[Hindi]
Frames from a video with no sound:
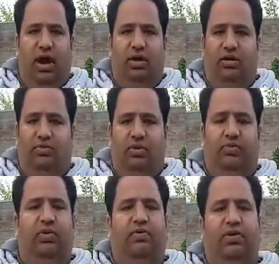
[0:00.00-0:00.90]
दैट द
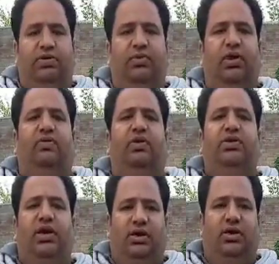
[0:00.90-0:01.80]
पीपल ऑफ कश्मीर हैव
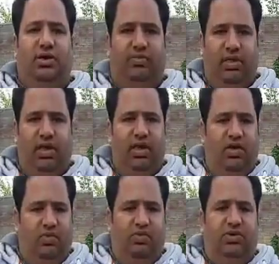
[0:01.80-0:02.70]
रिजेक्टेड
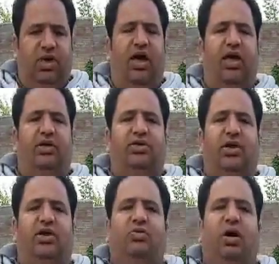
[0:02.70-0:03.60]
दम उसका एक
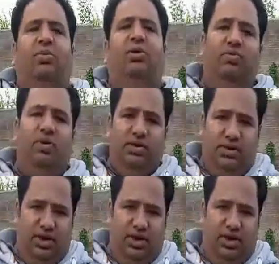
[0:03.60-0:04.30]
झलक तो आपने हुआ